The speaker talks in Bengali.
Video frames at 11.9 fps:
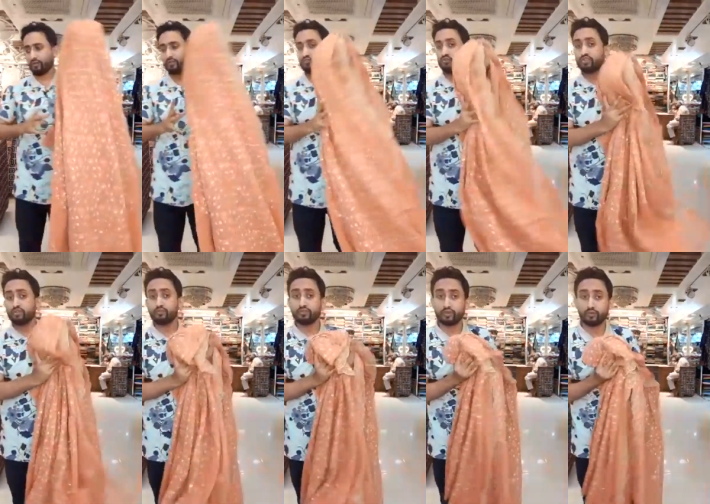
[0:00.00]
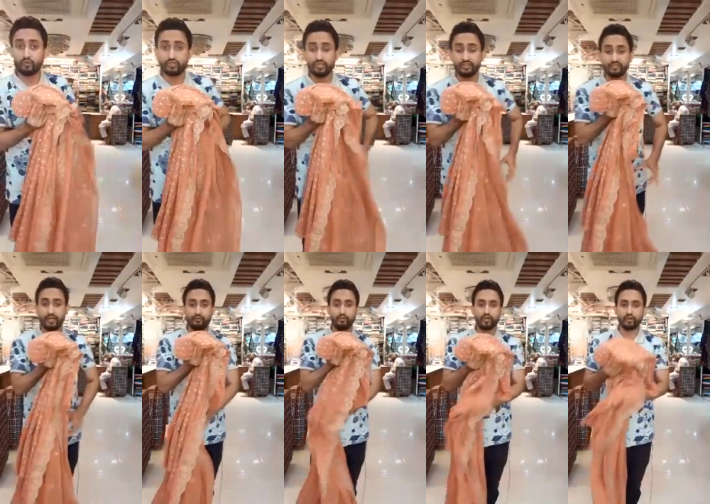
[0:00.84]
সুইজের মধ্যে গর্জিয়াস
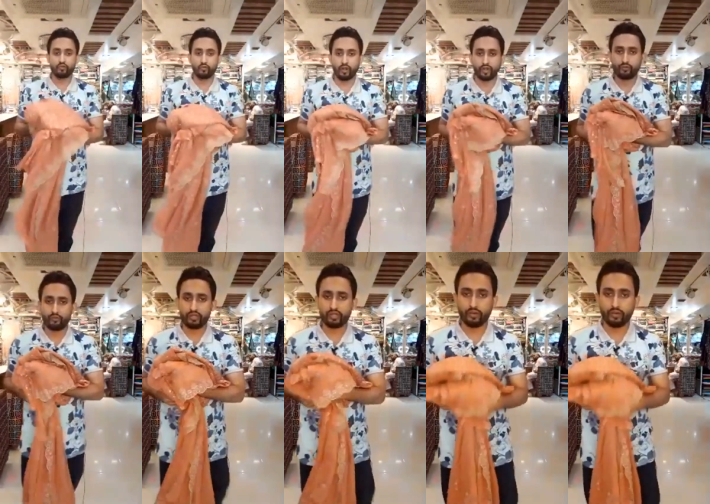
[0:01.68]
অ্যাম্বোটারি ওয়ার্ক করে দেওয়া